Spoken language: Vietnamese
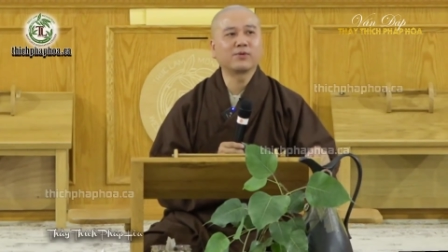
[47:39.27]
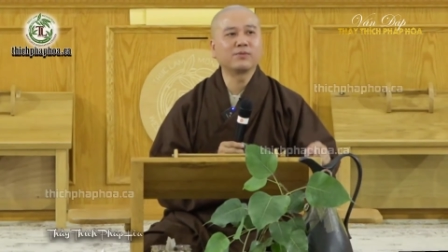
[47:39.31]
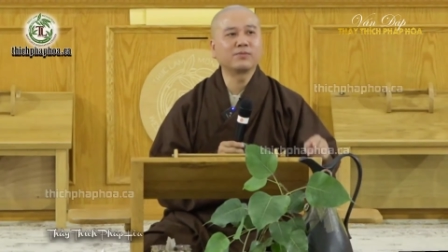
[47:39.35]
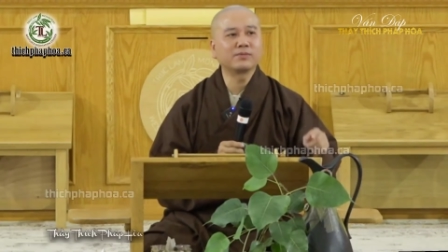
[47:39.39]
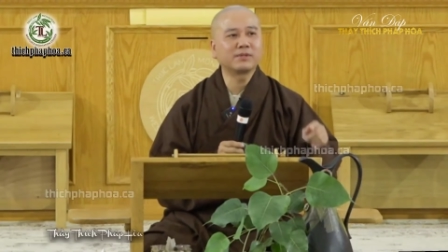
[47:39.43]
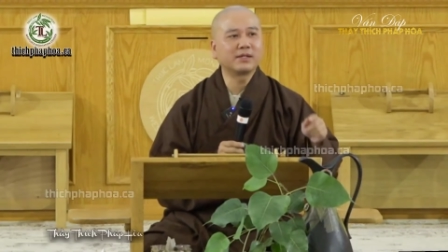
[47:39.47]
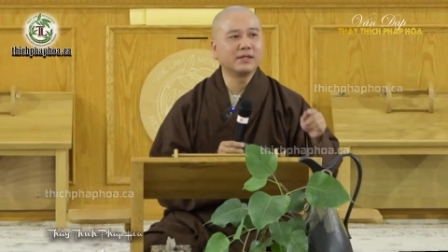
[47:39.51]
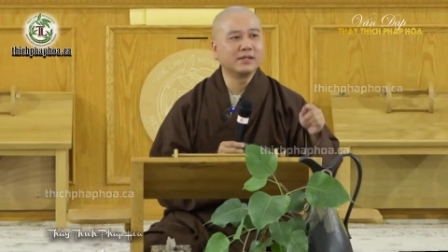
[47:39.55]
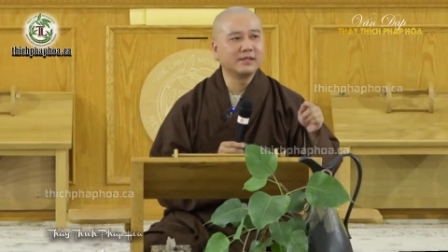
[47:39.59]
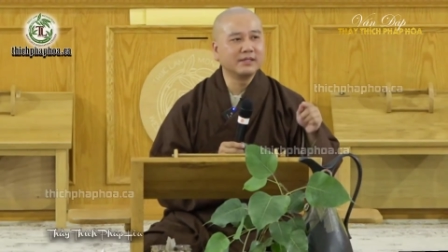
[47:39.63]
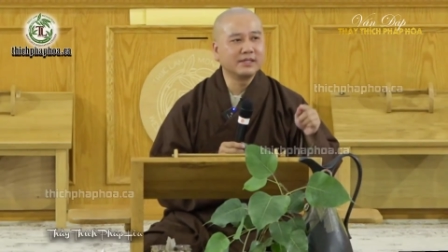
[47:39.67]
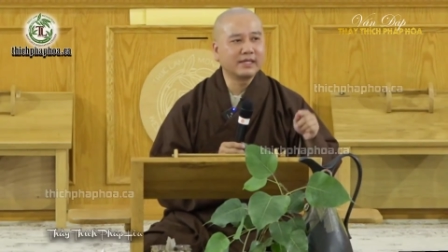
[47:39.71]

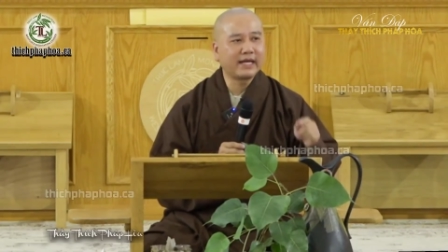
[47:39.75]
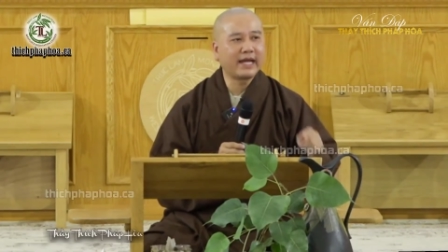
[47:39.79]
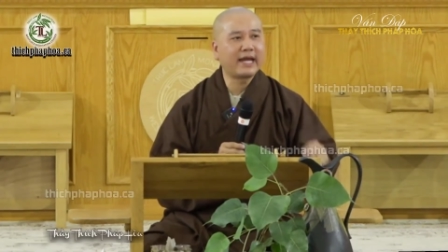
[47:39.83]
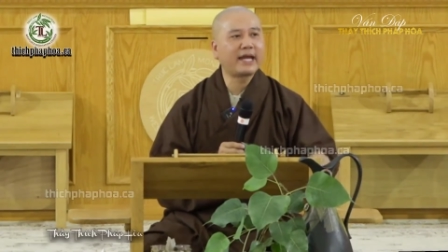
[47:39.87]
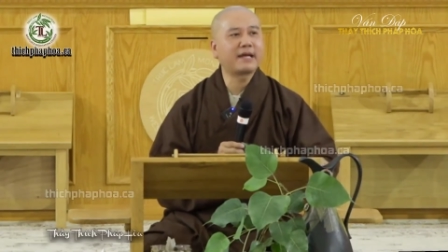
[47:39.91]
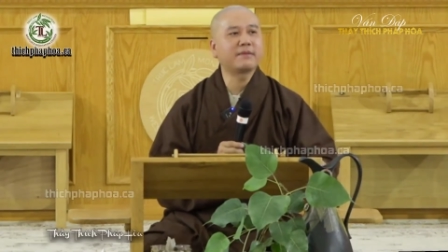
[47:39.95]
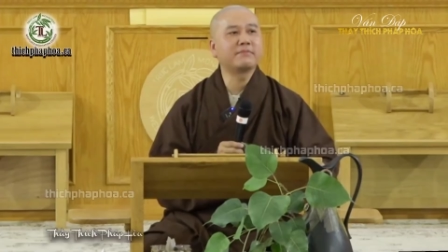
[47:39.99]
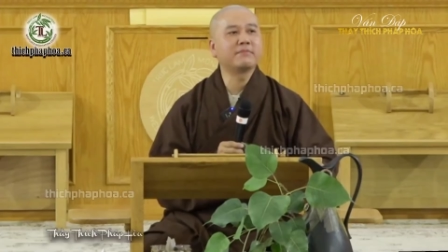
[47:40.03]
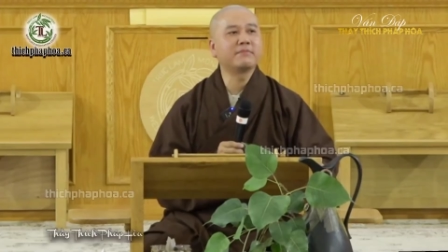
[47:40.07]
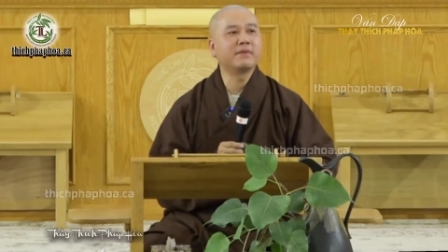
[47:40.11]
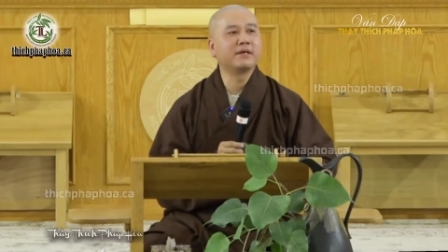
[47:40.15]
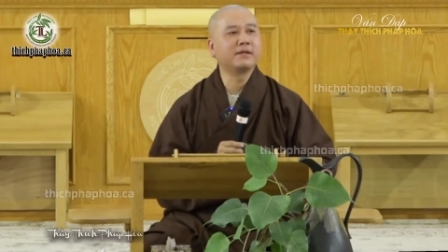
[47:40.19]
cũng tự
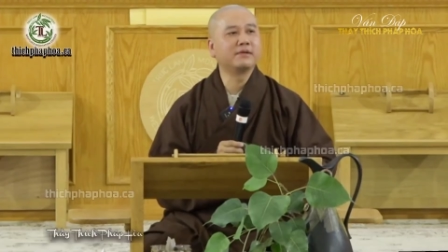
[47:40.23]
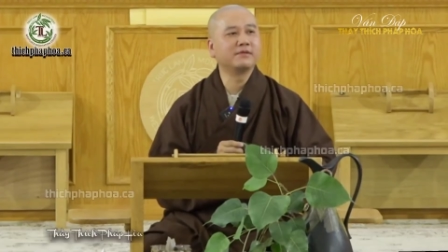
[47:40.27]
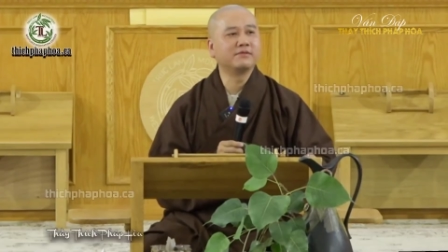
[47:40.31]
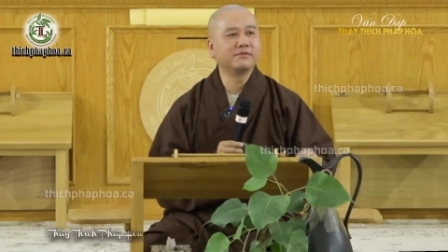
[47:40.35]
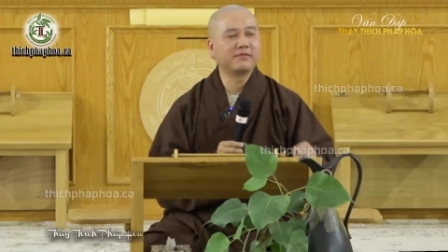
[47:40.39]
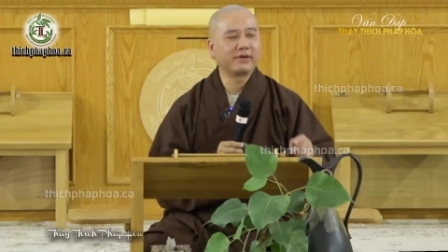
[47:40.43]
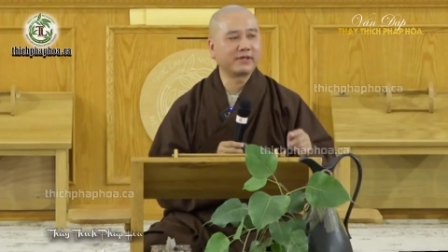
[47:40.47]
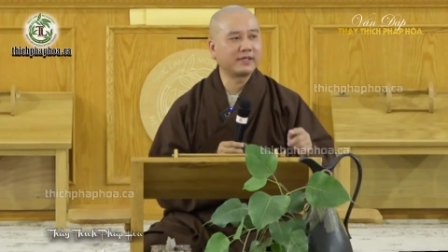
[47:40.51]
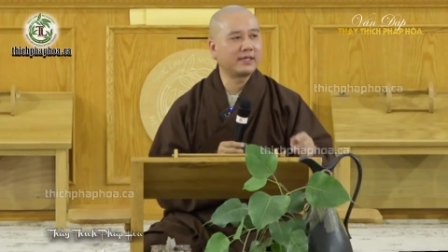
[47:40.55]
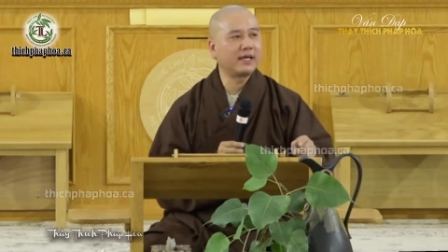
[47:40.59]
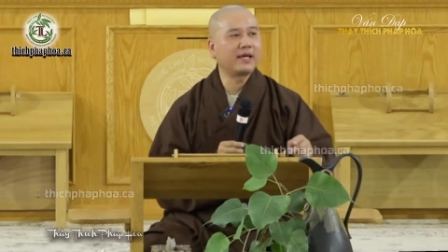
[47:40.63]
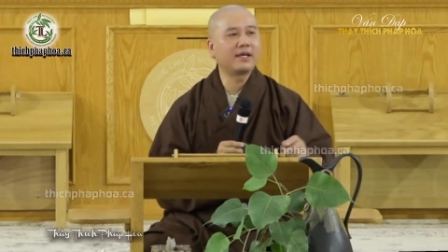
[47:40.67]
khen mình
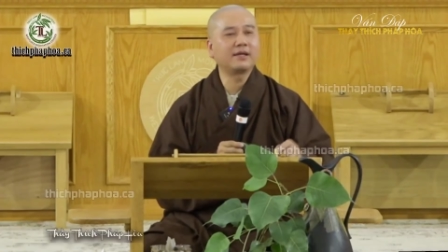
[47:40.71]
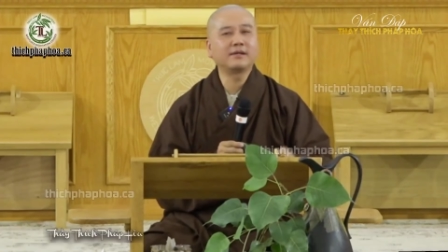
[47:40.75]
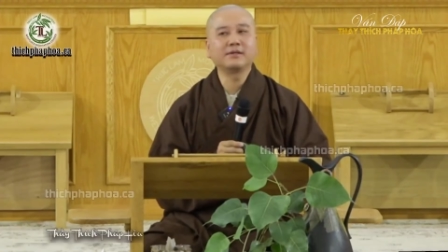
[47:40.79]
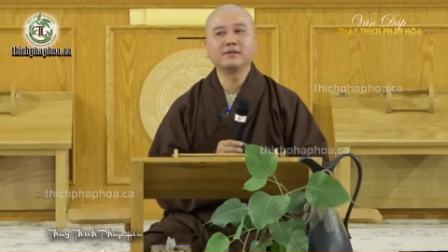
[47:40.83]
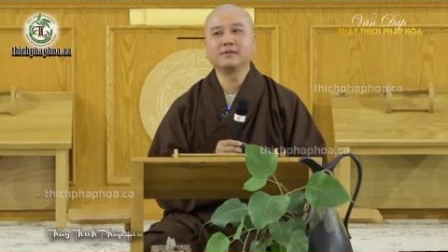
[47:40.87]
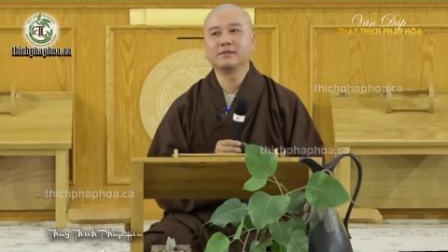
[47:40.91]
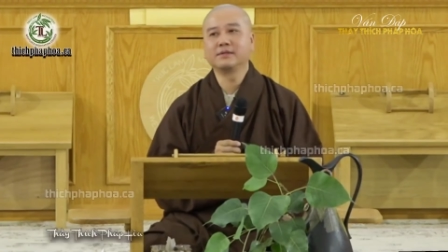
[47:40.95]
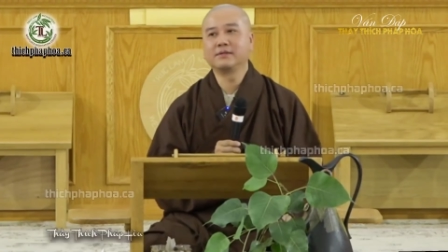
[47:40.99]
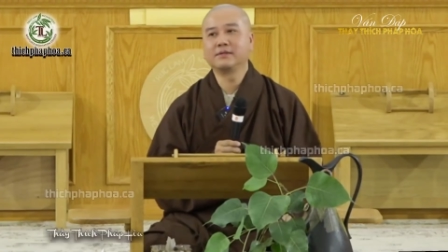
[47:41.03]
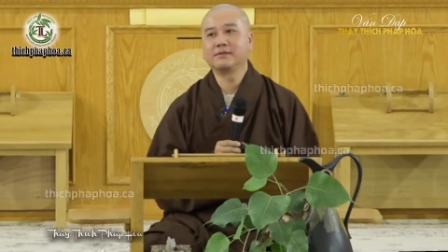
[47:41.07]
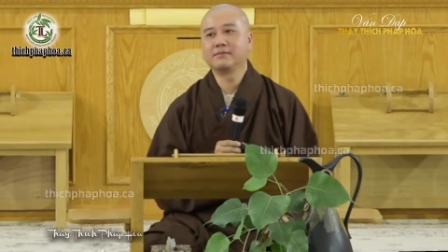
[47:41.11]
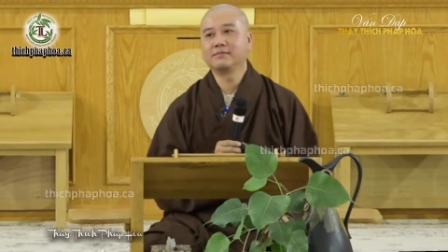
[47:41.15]
và chê
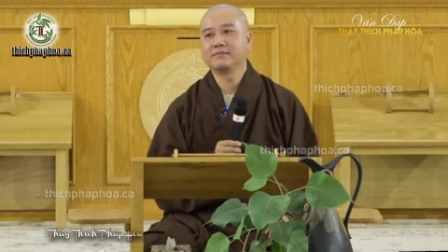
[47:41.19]
người,